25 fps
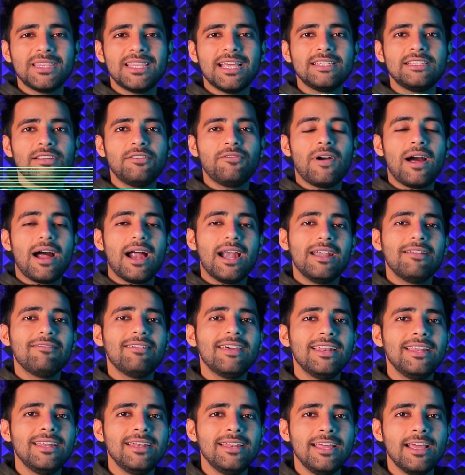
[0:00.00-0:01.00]
बताया सिर्फ
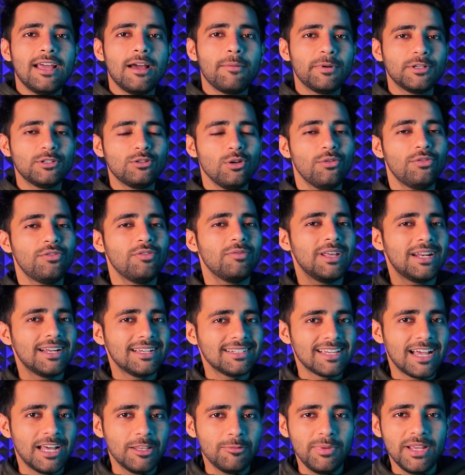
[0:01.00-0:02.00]
हार्डवेयर ही नहीं है यहाँ पर सॉफ्टवेयर
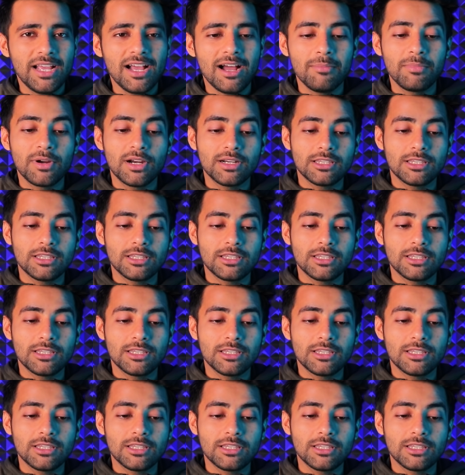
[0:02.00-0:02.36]
के साथ भी काम